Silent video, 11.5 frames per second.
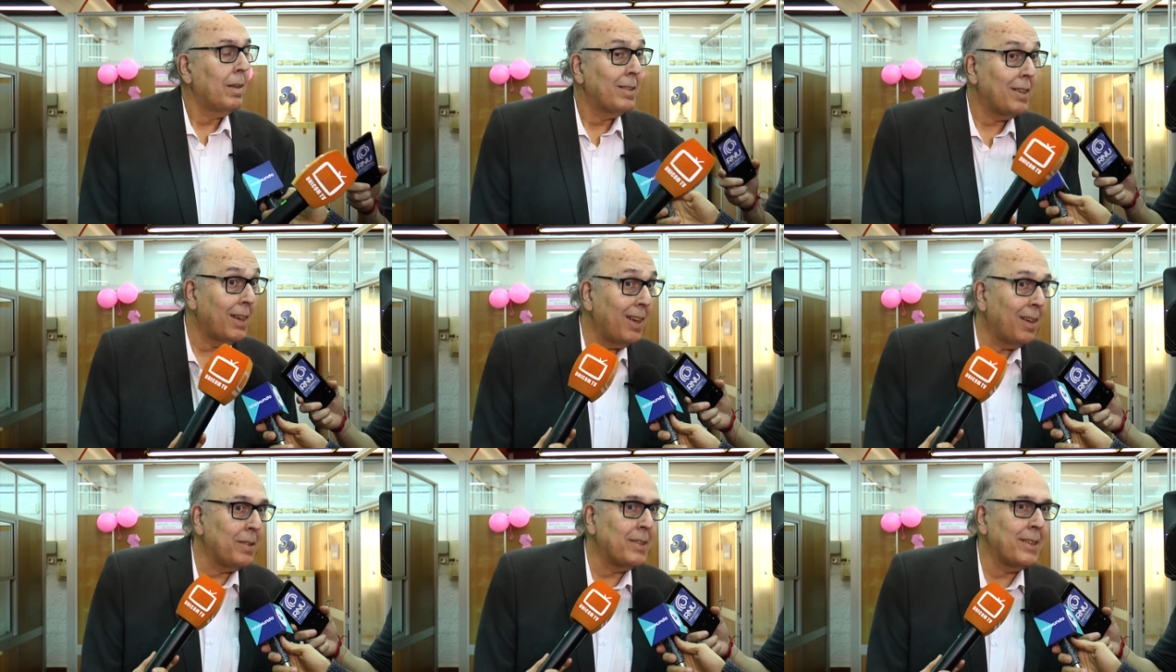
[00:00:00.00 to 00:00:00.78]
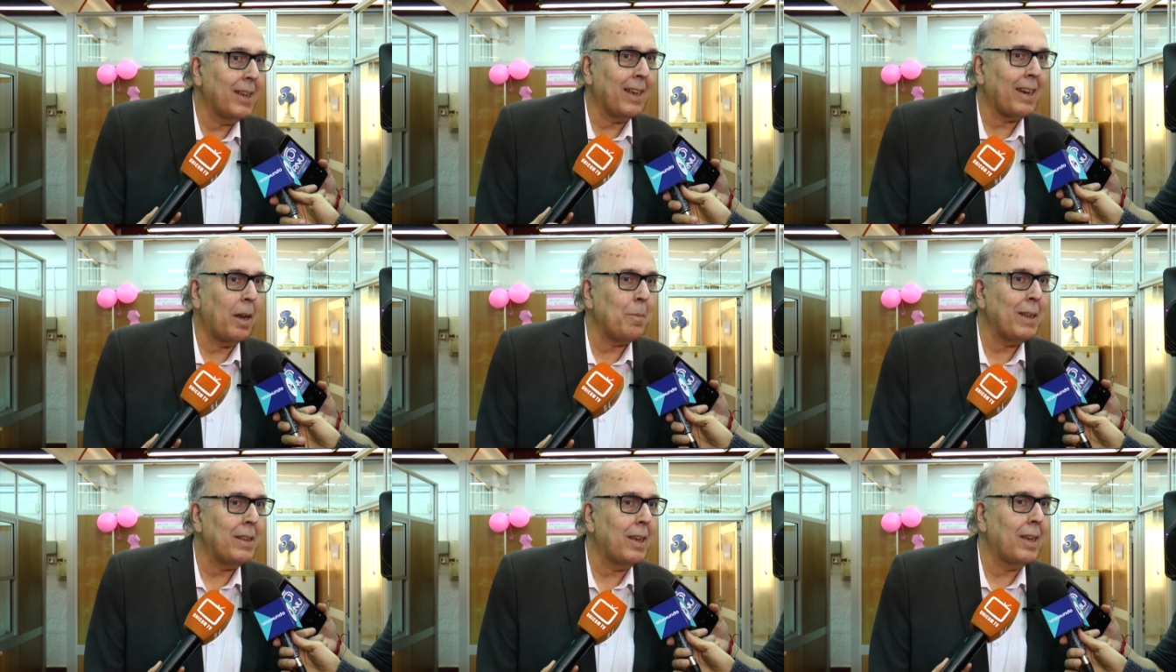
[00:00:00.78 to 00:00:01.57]
Sí, es,
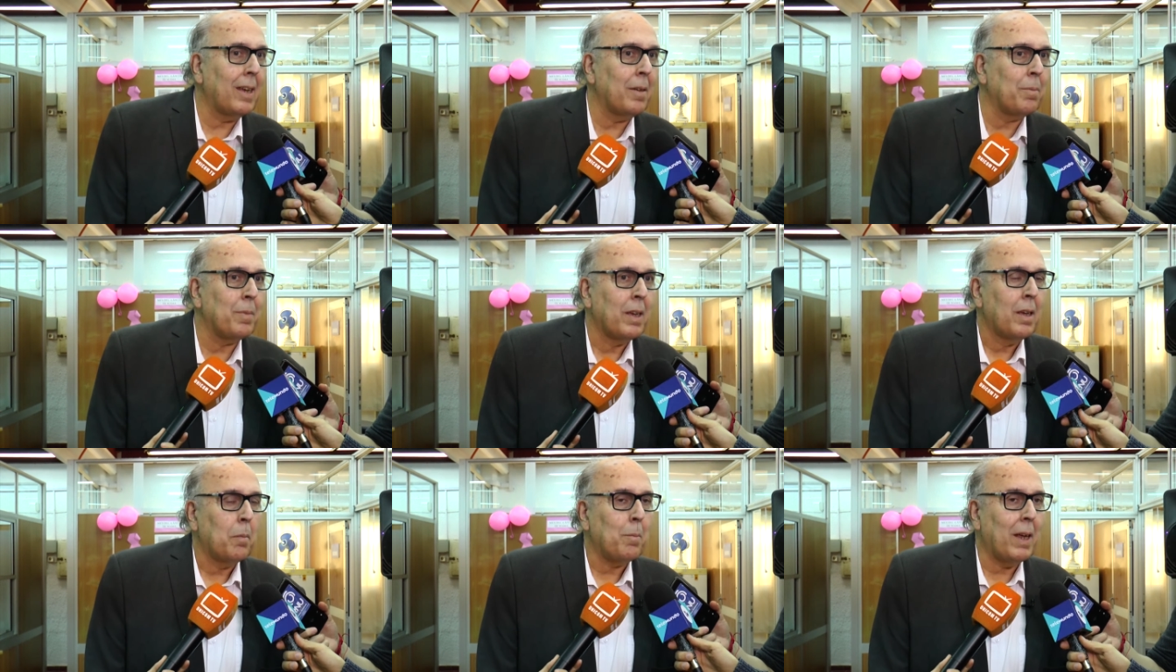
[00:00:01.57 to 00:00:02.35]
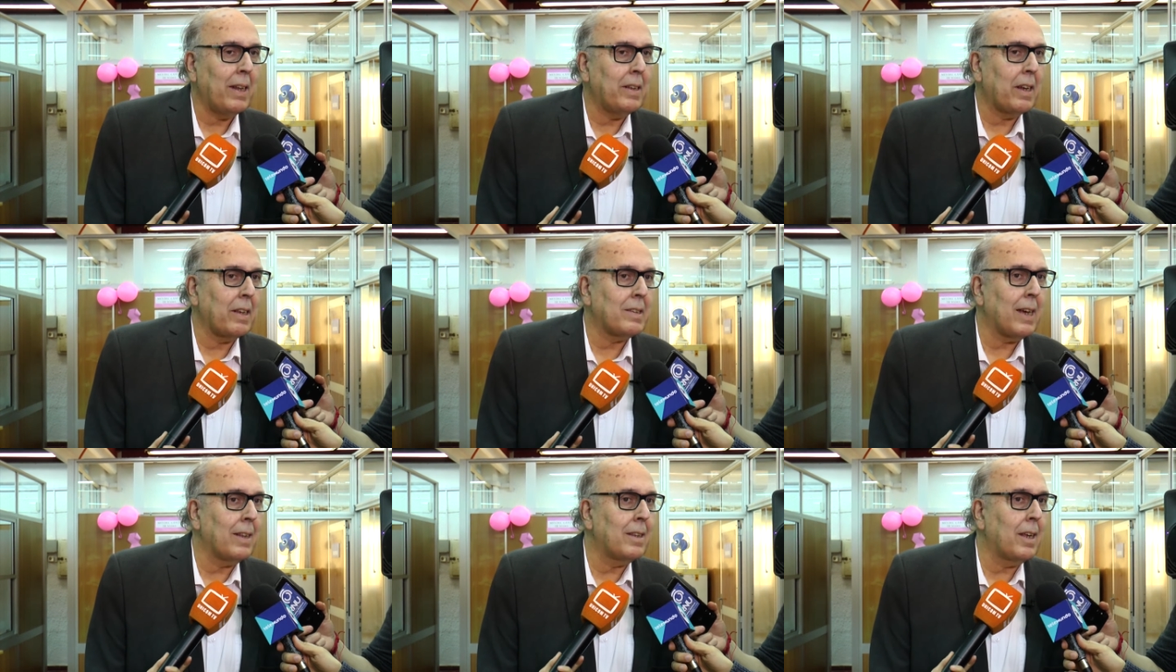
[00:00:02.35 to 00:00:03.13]
realmente bien
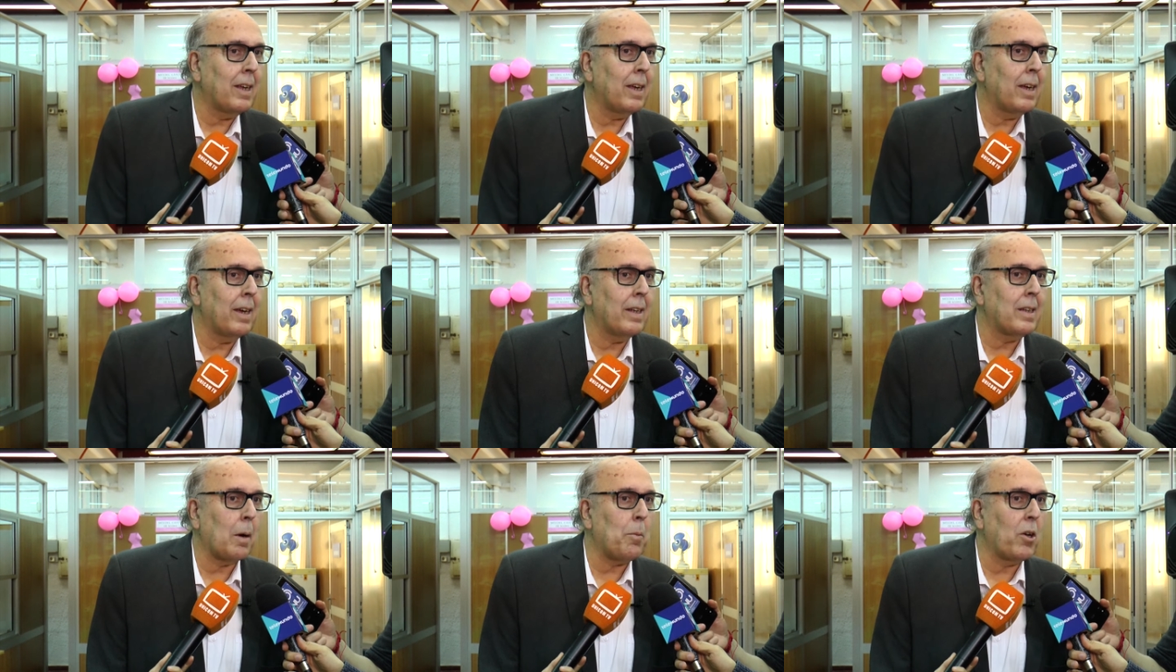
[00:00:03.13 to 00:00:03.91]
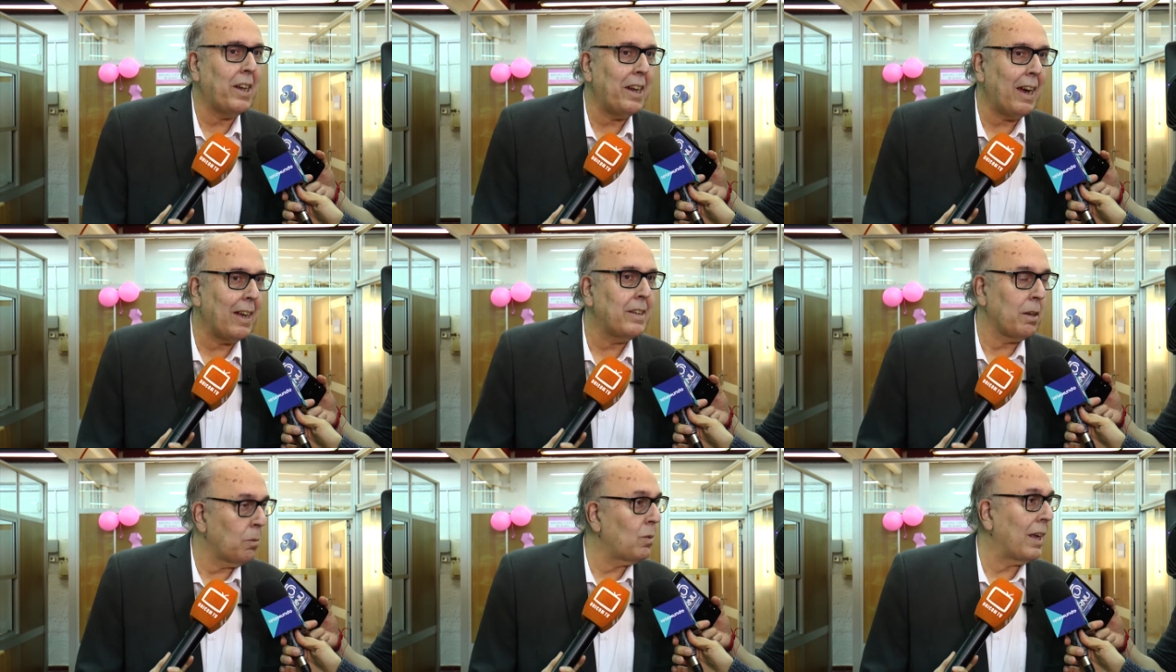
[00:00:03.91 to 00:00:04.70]
interesante esta policlínica que
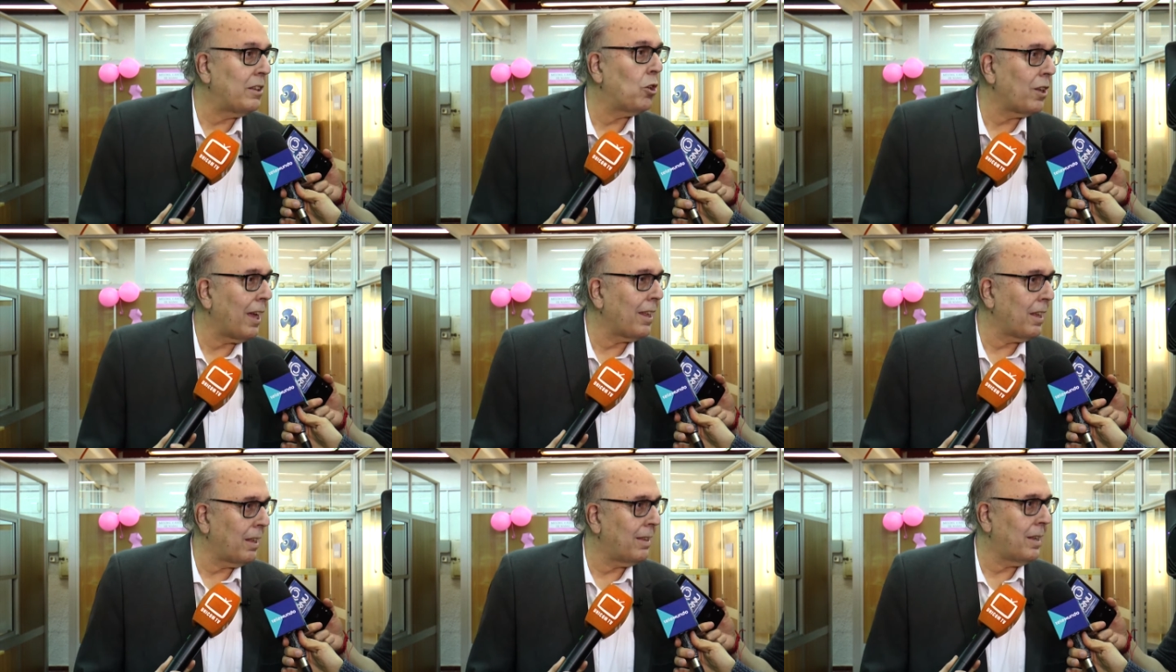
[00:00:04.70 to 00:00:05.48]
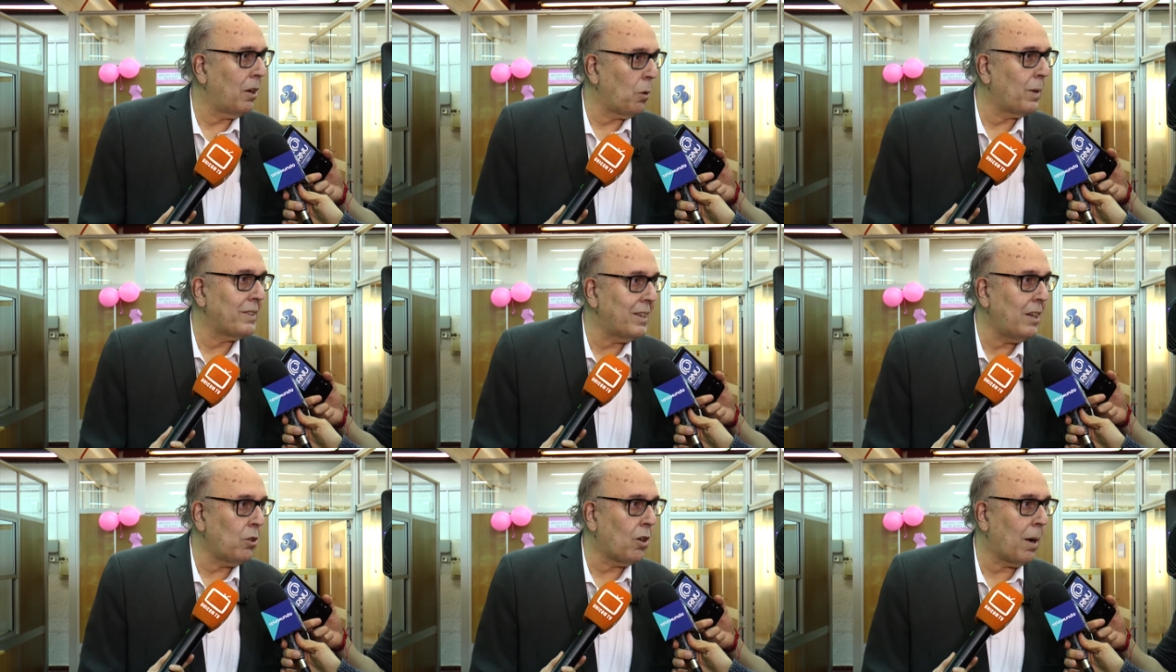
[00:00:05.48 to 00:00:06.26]
tiene una historia de, los
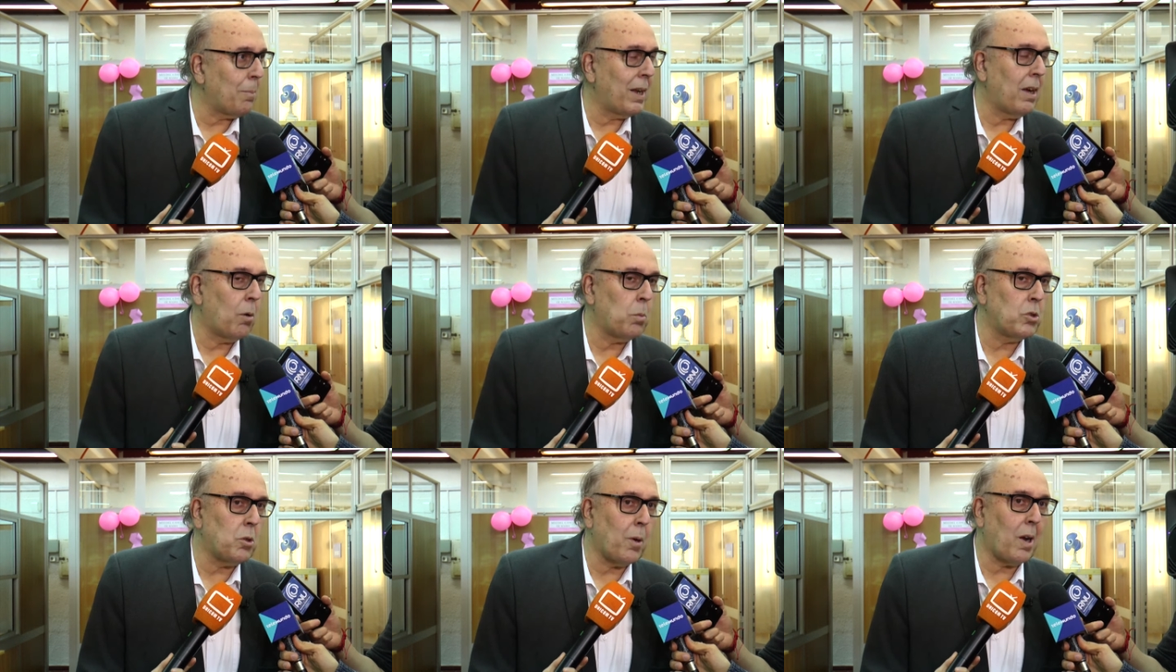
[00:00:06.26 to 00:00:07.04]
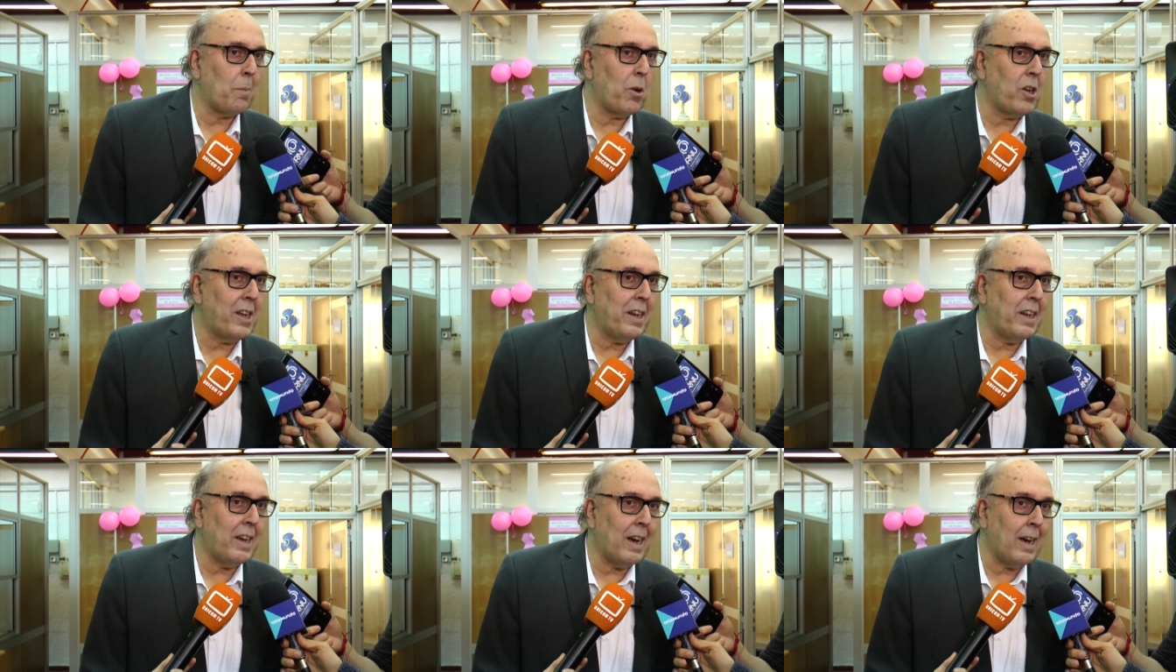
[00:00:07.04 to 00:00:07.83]
vecinos que han peleado mucho por la
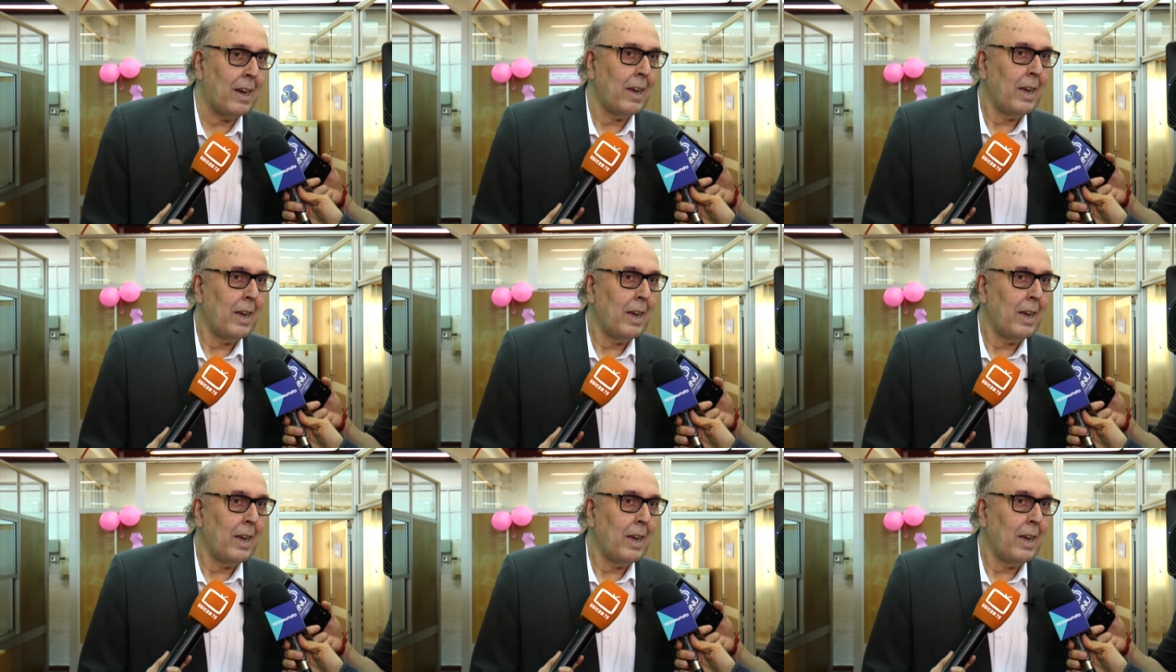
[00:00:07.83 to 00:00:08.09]
policlínica